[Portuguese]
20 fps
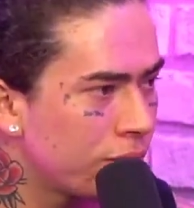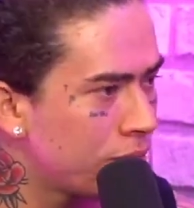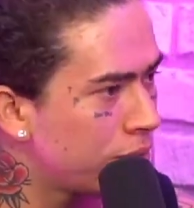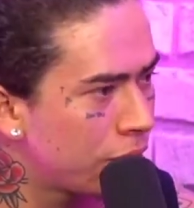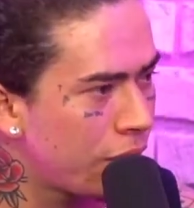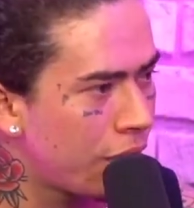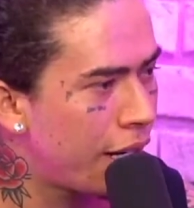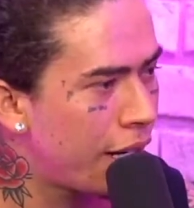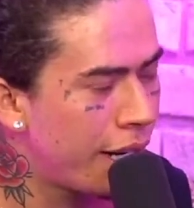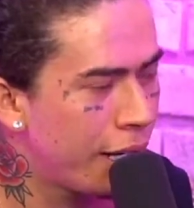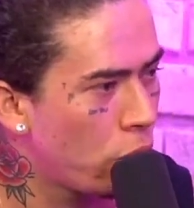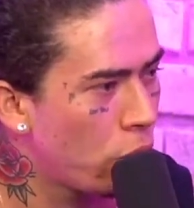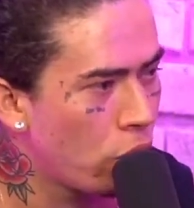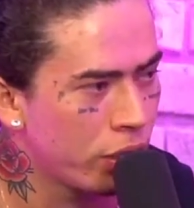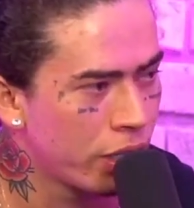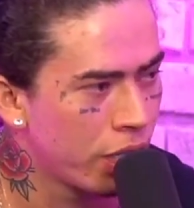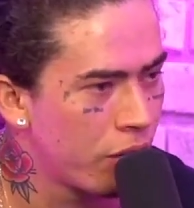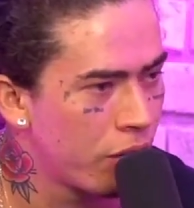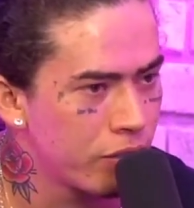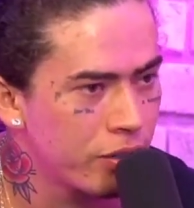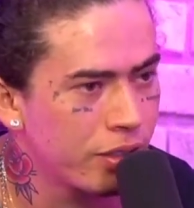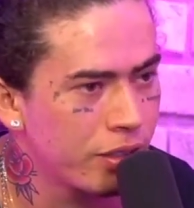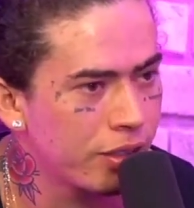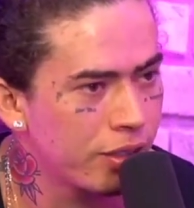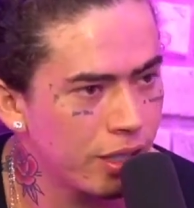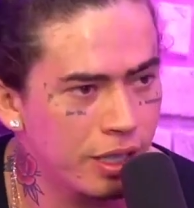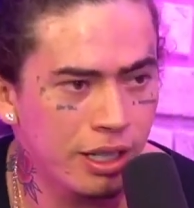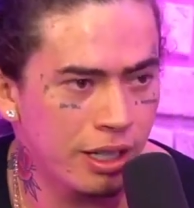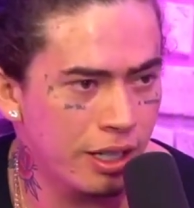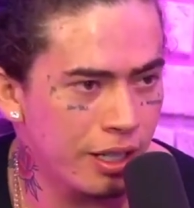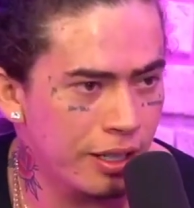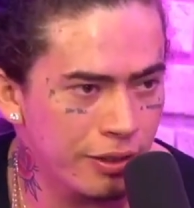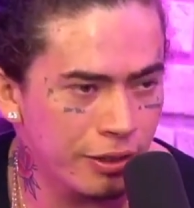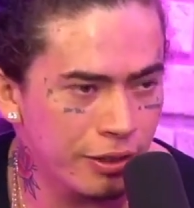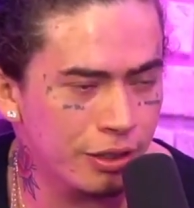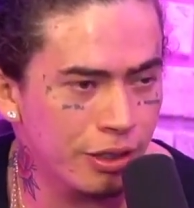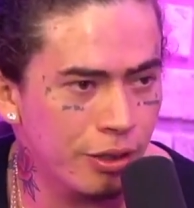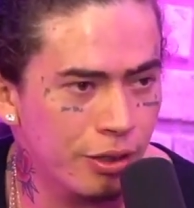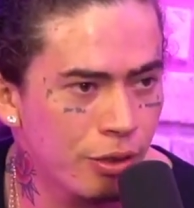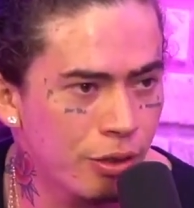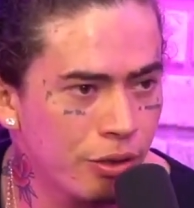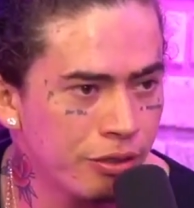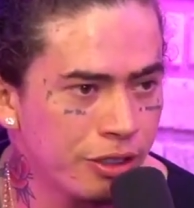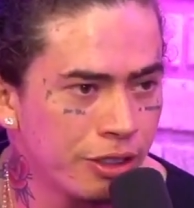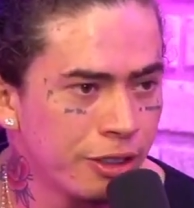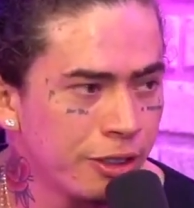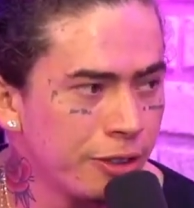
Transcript: querendo ou não, é, você uhum. ouve.